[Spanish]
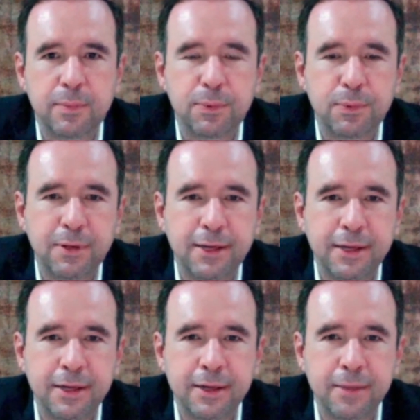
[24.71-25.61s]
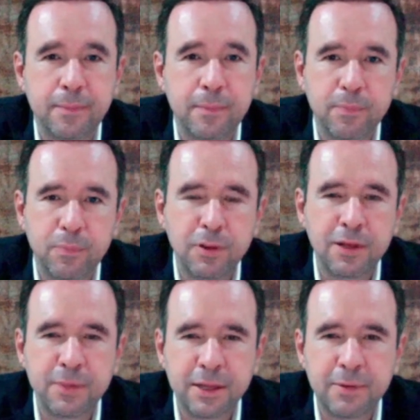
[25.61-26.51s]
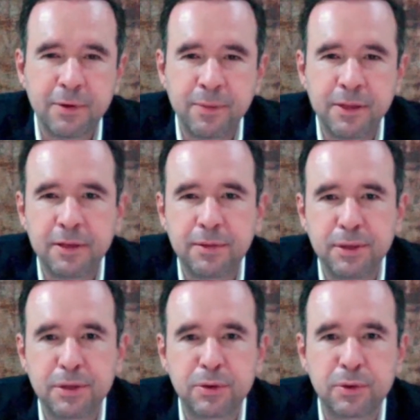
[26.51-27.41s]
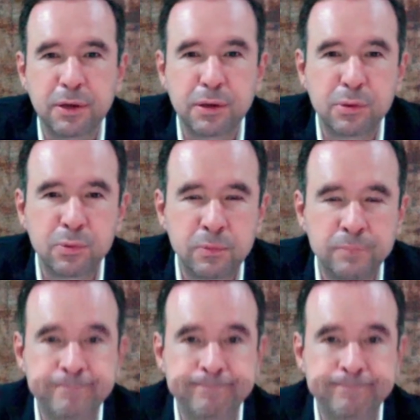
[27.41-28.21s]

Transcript: porque pues lamentablemente he visto que es un,